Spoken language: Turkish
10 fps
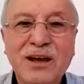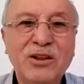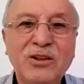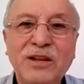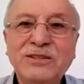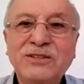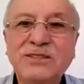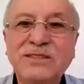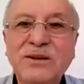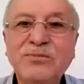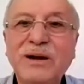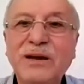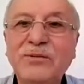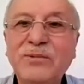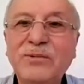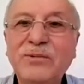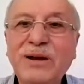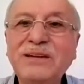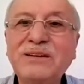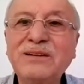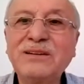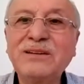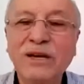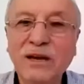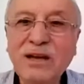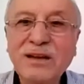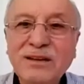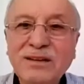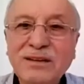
Allah sizinle beraberdir diyor ya.